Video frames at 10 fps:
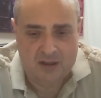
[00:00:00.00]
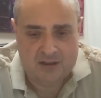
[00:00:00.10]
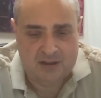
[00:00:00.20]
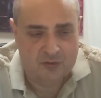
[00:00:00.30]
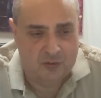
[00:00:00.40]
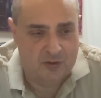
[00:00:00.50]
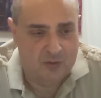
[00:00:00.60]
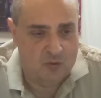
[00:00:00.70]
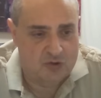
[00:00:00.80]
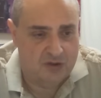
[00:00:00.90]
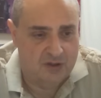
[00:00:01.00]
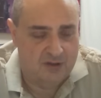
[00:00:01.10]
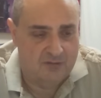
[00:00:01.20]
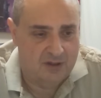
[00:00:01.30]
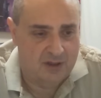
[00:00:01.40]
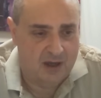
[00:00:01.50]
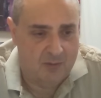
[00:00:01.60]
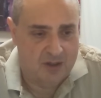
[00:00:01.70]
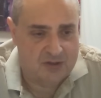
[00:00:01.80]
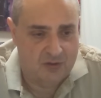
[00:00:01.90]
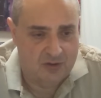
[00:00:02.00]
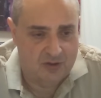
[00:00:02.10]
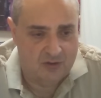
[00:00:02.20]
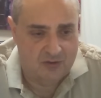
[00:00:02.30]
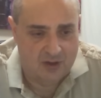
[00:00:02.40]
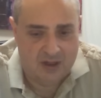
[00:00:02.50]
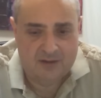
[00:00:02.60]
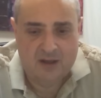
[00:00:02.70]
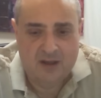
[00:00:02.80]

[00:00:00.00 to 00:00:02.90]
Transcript: Если кто-то и может надавить на Хамас, то это Эрдоган.